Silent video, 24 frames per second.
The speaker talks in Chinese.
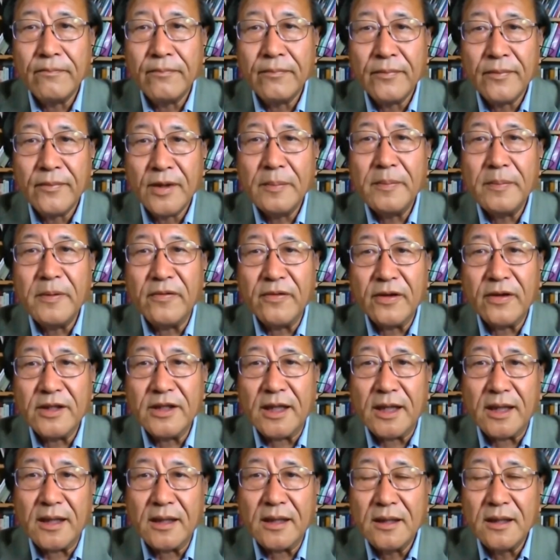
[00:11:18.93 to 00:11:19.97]
你比方
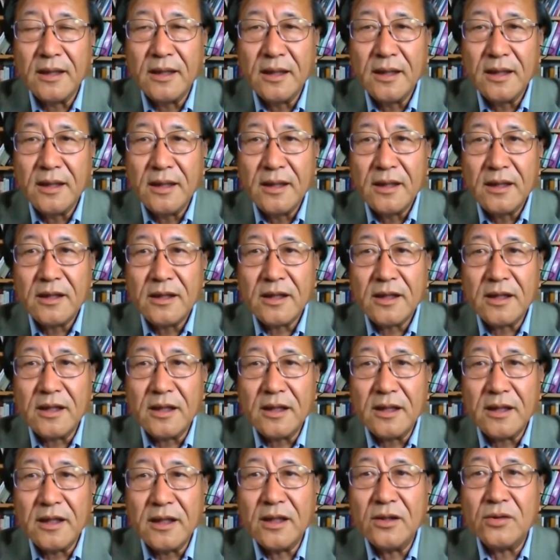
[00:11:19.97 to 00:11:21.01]
讲。这
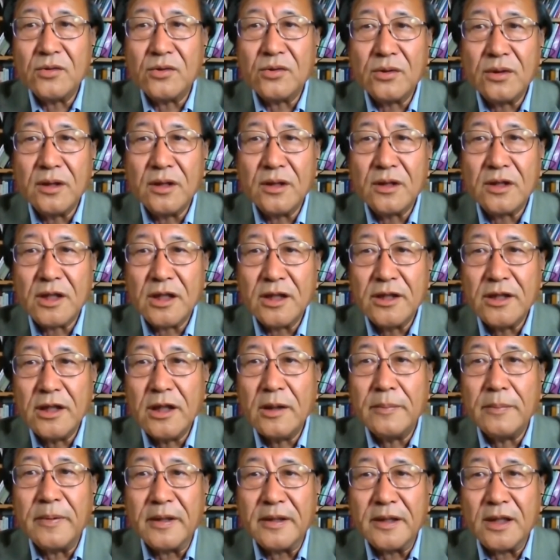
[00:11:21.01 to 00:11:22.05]
个印，这个日
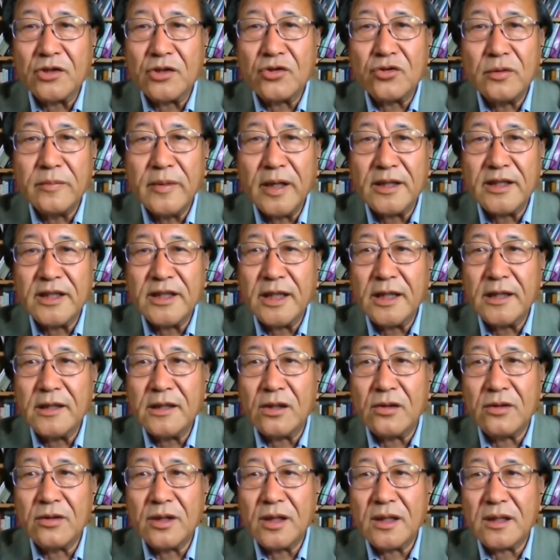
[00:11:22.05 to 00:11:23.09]
本呢，出面牵
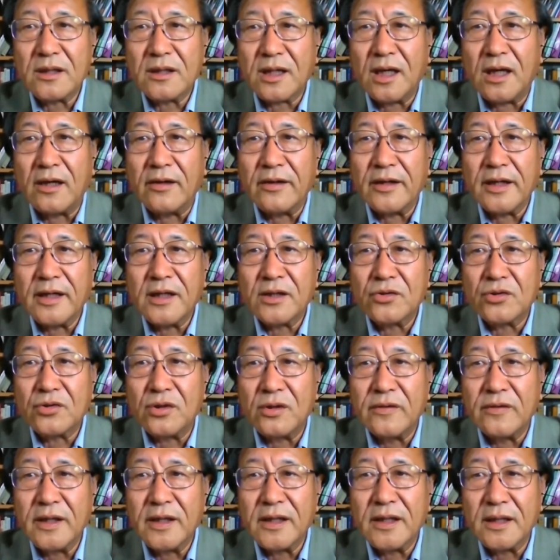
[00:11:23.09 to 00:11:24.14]
头要搞一个所
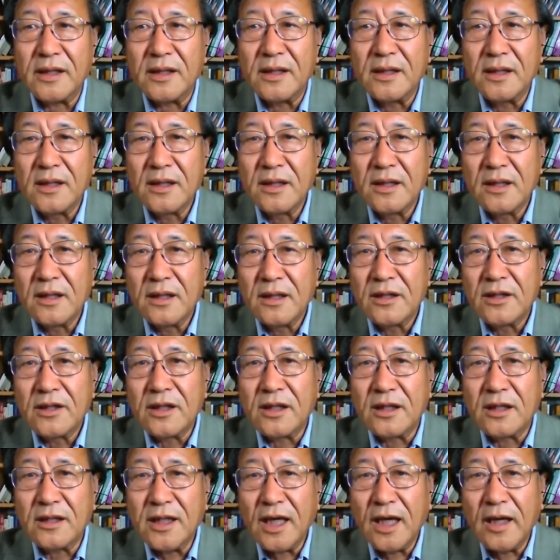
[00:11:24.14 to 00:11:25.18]
谓的这
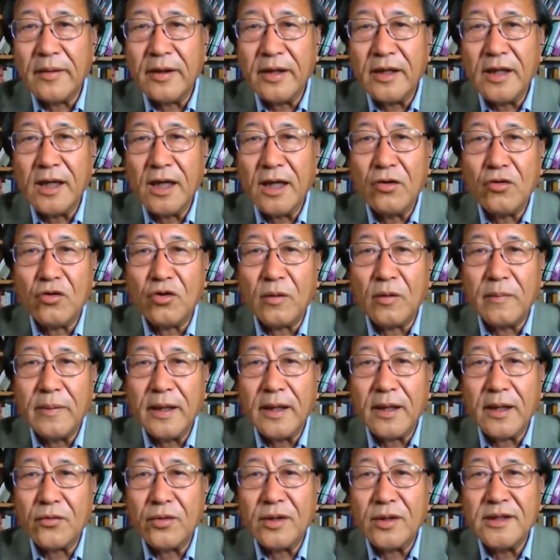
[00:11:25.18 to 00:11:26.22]
个太平洋伙
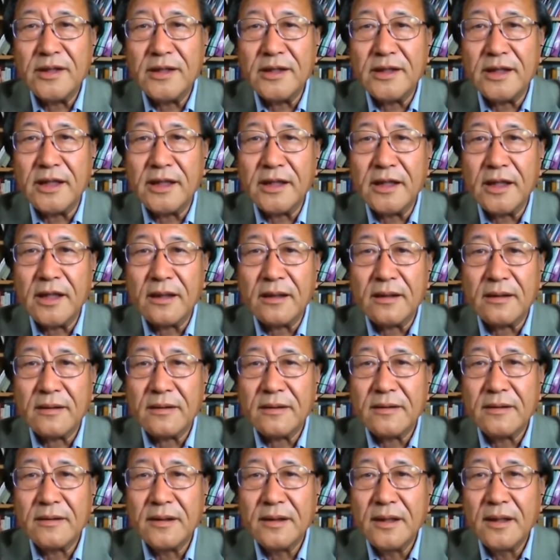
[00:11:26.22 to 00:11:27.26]
伴关系协定，
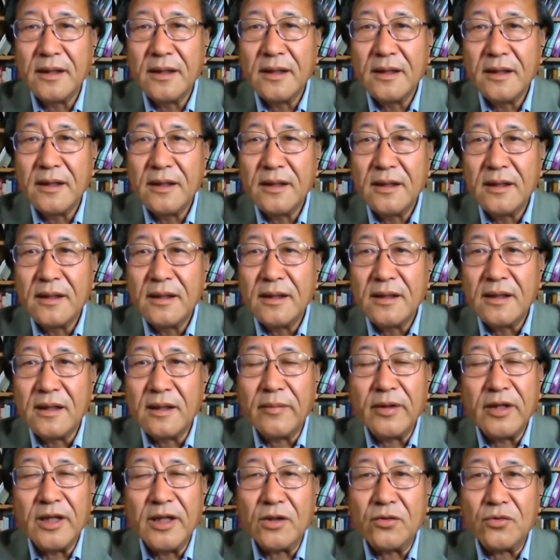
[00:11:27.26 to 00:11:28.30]
那
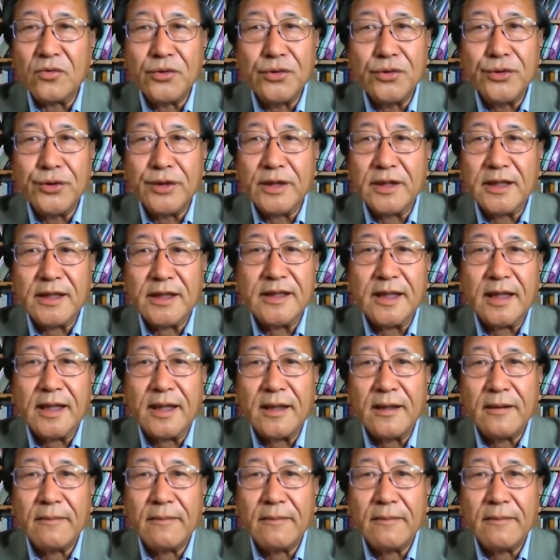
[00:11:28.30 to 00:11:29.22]
么印度拒绝参加，